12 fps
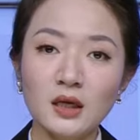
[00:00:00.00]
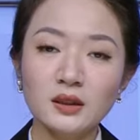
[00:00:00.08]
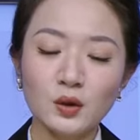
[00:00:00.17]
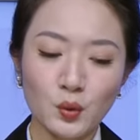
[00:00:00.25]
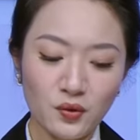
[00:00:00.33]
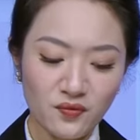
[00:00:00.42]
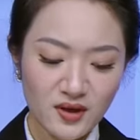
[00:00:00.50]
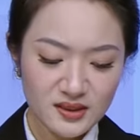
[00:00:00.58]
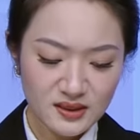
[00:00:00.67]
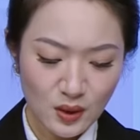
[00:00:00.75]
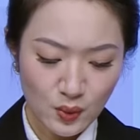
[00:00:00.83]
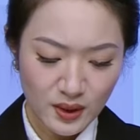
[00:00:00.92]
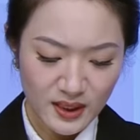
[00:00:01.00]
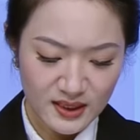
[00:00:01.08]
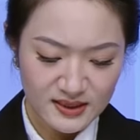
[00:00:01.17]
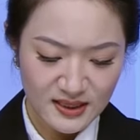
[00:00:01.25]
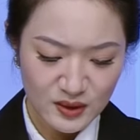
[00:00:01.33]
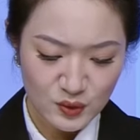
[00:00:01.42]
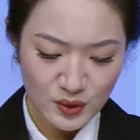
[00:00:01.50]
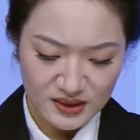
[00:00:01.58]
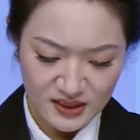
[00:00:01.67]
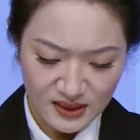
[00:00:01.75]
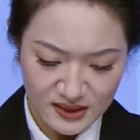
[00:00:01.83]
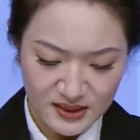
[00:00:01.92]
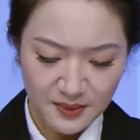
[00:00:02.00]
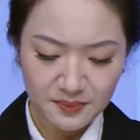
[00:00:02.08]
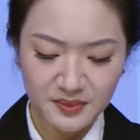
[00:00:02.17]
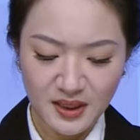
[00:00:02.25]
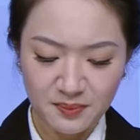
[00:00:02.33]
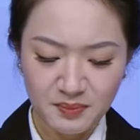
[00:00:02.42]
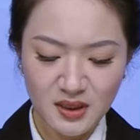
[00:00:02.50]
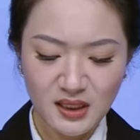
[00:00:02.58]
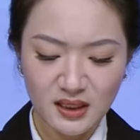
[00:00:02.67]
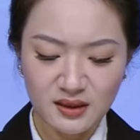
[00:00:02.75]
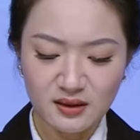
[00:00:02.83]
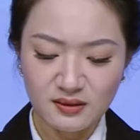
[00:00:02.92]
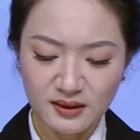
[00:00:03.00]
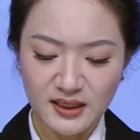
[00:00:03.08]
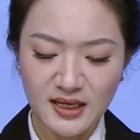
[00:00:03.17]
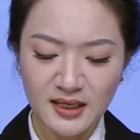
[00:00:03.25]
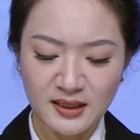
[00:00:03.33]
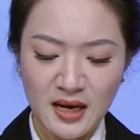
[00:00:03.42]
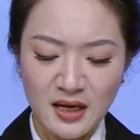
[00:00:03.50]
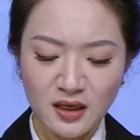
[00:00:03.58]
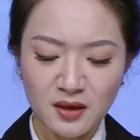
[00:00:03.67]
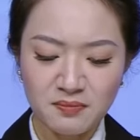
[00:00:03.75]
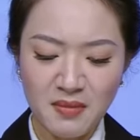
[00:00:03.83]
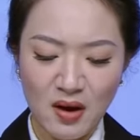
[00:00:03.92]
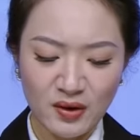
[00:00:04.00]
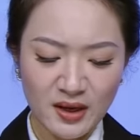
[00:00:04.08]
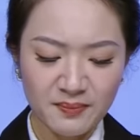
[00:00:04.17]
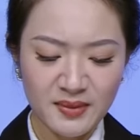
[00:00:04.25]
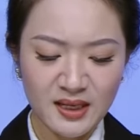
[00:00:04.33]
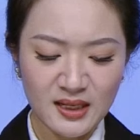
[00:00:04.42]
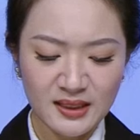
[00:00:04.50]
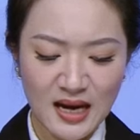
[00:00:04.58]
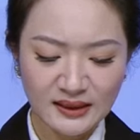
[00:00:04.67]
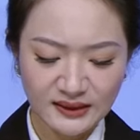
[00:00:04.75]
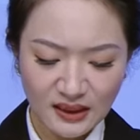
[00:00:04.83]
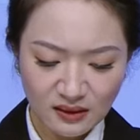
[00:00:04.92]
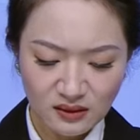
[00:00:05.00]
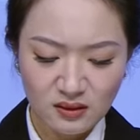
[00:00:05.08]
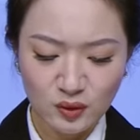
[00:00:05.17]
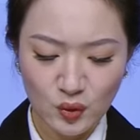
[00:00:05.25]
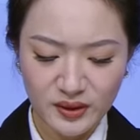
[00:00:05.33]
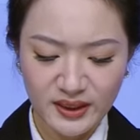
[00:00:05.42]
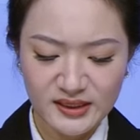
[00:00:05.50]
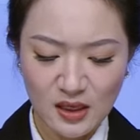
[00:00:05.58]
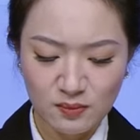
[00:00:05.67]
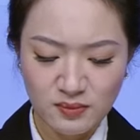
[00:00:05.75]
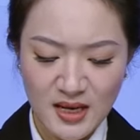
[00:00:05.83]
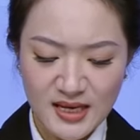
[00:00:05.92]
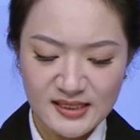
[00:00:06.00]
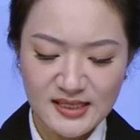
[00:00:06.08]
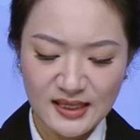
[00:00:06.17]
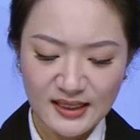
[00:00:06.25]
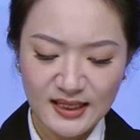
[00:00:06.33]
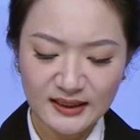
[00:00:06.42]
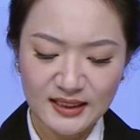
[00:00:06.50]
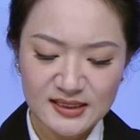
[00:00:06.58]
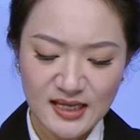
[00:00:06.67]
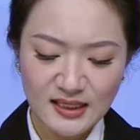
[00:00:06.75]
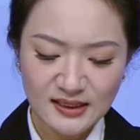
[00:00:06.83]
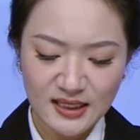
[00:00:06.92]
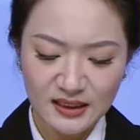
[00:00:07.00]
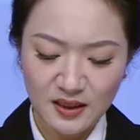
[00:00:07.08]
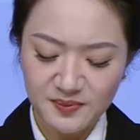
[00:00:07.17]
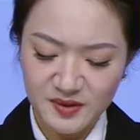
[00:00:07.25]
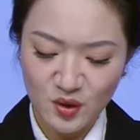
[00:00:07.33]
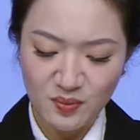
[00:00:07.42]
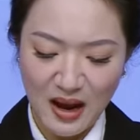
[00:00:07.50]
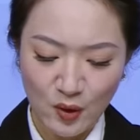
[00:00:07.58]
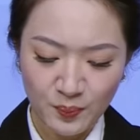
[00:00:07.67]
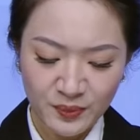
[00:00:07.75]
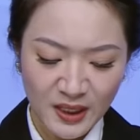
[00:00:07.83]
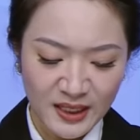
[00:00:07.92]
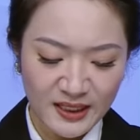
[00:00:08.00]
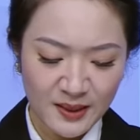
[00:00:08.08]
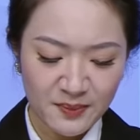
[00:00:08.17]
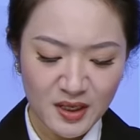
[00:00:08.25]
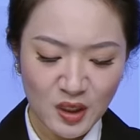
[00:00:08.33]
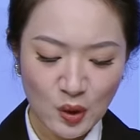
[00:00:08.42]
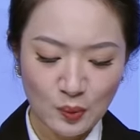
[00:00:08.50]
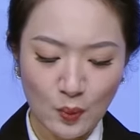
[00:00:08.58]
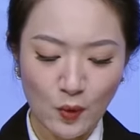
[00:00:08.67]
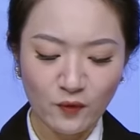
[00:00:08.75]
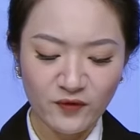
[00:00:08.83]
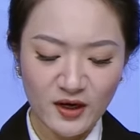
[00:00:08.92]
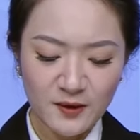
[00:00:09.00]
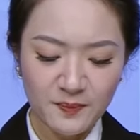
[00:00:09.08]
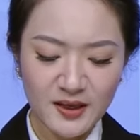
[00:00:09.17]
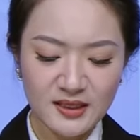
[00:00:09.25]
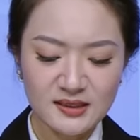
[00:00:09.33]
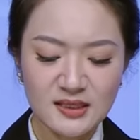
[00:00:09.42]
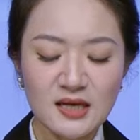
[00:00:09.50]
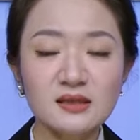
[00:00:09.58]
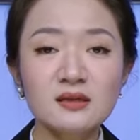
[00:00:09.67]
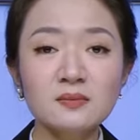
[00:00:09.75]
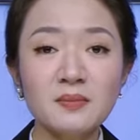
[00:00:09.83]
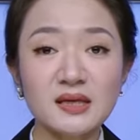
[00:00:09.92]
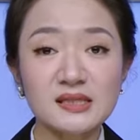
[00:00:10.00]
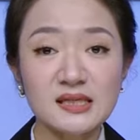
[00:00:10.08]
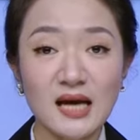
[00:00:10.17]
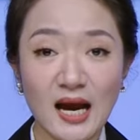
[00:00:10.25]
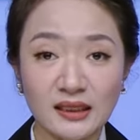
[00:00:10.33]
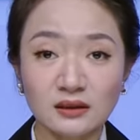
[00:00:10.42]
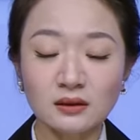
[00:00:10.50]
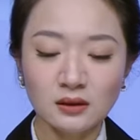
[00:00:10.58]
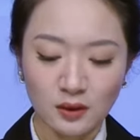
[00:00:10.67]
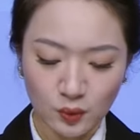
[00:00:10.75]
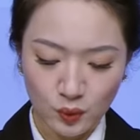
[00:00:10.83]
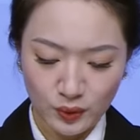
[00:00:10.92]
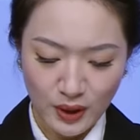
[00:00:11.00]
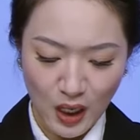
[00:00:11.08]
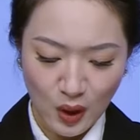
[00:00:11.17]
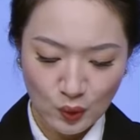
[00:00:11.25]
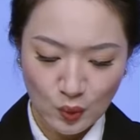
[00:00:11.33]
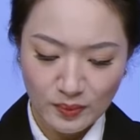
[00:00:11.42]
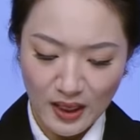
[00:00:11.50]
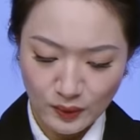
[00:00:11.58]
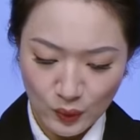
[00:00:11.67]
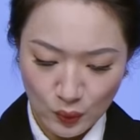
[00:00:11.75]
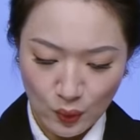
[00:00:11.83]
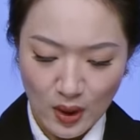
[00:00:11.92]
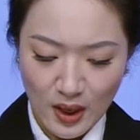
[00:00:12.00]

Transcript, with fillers: Thưa quý vị, sau khi di chuyển rất chậm đến mức gần như đứng yên, cơn bão Gemi đã tăng cường độ nhanh chóng, sáng nay tiến sát đến cấp siêu bão. Gemi không đổ bộ Philippines, nhưng mà chỉ ảnh hưởng của nó cũng đã đủ